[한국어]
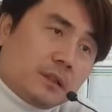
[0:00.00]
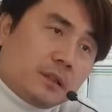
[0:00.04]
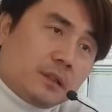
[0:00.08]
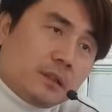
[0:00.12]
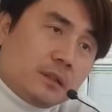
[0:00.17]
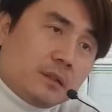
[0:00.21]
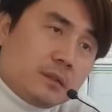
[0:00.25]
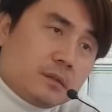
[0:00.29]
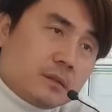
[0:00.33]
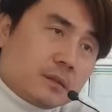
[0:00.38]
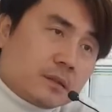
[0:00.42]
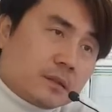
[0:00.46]
이
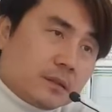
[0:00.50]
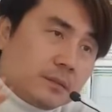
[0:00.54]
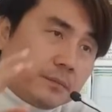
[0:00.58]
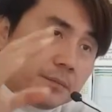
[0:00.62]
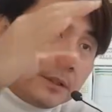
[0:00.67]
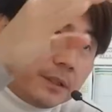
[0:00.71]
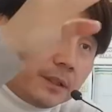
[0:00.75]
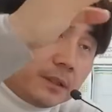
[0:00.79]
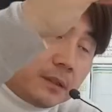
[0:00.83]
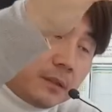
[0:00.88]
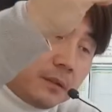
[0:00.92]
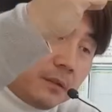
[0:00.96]
일드
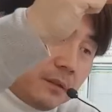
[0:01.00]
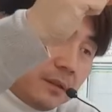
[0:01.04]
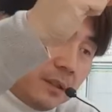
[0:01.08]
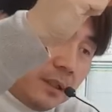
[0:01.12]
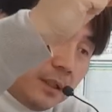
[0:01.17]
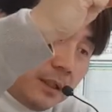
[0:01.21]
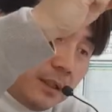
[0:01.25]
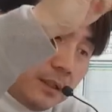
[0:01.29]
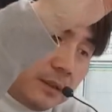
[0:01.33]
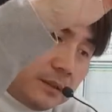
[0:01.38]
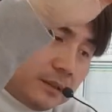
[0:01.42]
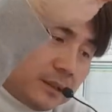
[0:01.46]
커버에서
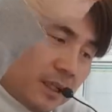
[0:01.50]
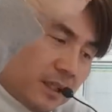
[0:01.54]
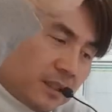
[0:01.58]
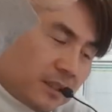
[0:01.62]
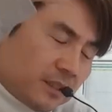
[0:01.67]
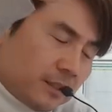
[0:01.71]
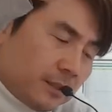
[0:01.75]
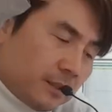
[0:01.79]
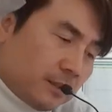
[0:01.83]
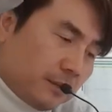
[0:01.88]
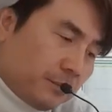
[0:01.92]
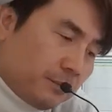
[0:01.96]

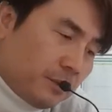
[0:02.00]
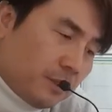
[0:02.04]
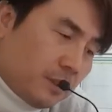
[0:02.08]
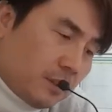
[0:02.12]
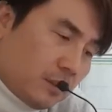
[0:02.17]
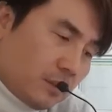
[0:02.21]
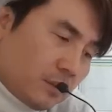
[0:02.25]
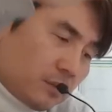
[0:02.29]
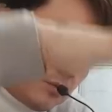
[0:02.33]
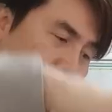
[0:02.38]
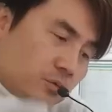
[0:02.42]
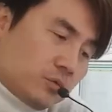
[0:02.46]
장기
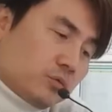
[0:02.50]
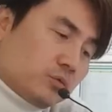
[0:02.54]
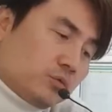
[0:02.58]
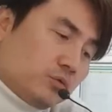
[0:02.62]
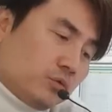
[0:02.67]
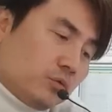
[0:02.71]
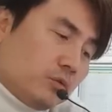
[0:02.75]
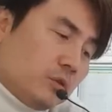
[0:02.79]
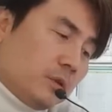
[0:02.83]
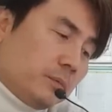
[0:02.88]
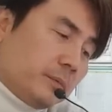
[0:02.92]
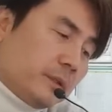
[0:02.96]
금리를
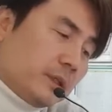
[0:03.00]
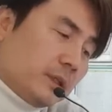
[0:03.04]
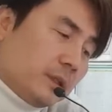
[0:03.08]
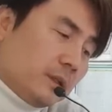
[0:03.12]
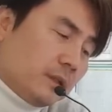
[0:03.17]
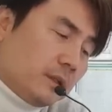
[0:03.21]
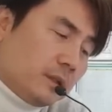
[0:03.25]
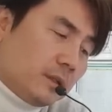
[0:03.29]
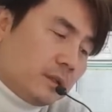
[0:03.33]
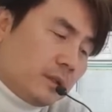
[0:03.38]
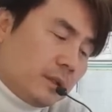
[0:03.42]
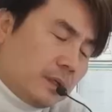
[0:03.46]

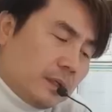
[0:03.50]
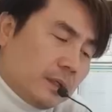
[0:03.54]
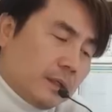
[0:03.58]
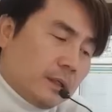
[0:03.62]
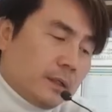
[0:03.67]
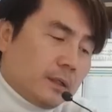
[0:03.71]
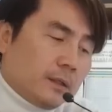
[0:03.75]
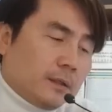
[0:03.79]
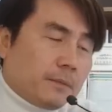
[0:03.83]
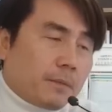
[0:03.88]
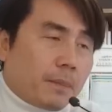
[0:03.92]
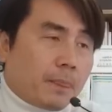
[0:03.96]
눌러버리는
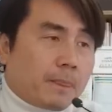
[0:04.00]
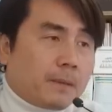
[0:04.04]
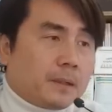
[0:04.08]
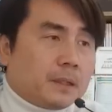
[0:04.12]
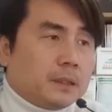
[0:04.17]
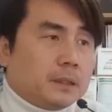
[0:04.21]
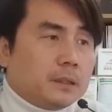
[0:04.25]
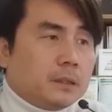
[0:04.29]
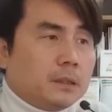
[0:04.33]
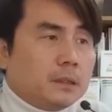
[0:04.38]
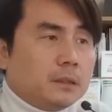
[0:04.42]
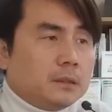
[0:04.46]

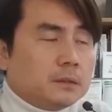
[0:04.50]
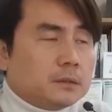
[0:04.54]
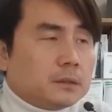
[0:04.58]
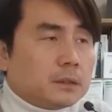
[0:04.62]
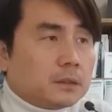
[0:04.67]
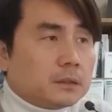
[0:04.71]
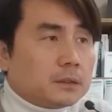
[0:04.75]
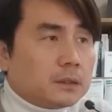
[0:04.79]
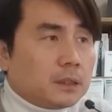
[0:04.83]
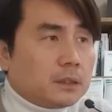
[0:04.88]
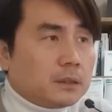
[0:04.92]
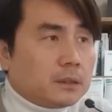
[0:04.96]
그런
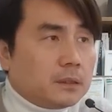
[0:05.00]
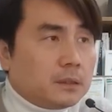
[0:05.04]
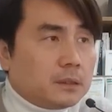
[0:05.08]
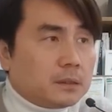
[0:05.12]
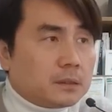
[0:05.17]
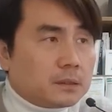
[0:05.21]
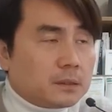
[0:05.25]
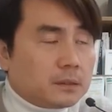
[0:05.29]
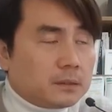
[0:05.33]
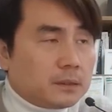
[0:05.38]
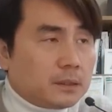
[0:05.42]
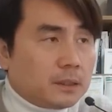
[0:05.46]

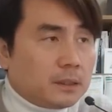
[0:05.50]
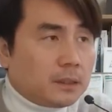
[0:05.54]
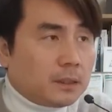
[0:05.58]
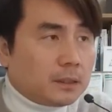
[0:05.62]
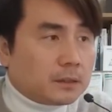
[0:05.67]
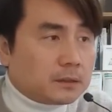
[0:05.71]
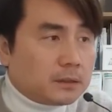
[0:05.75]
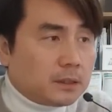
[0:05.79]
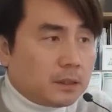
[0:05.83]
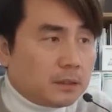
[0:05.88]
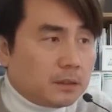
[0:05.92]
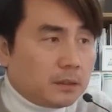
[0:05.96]
정책을 그때
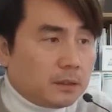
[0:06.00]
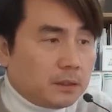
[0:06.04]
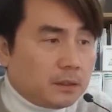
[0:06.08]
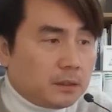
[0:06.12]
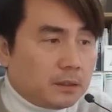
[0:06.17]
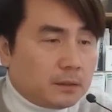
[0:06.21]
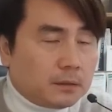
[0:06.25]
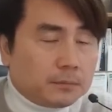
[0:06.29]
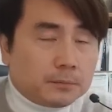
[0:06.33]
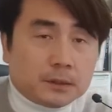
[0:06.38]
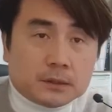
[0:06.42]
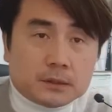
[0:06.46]
당시에는
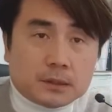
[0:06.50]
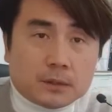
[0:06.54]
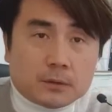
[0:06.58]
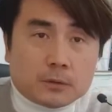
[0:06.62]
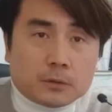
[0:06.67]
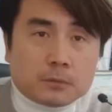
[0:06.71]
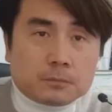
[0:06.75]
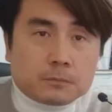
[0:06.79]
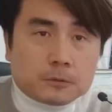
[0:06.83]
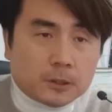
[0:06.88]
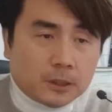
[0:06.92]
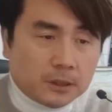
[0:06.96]
이름은 이제
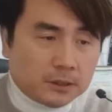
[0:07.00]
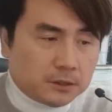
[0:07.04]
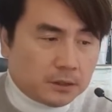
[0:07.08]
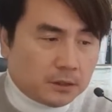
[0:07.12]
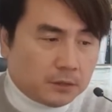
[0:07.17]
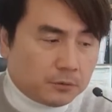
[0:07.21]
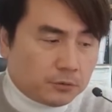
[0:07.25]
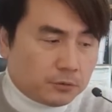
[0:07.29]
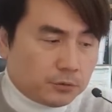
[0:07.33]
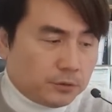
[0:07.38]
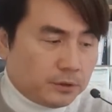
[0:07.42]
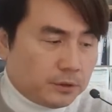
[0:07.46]

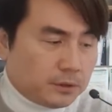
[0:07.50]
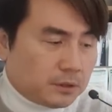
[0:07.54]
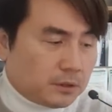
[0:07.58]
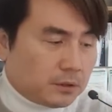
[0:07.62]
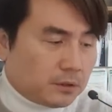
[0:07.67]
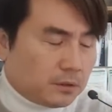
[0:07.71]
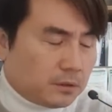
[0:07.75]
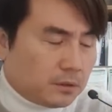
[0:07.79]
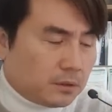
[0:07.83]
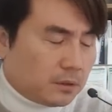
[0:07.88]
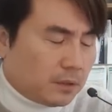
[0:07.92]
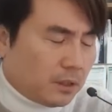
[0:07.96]
오퍼레이션
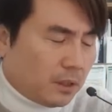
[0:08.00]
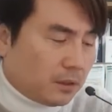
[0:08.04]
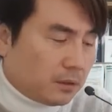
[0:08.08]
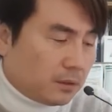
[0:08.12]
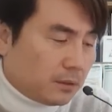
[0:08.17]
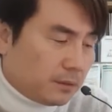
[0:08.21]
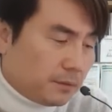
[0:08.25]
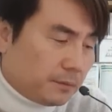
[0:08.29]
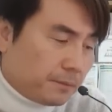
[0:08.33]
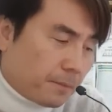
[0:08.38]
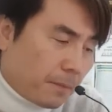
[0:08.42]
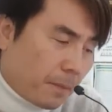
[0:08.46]

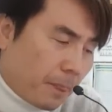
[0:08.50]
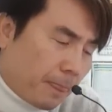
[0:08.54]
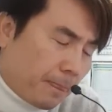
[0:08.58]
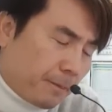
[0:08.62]
트위스트라는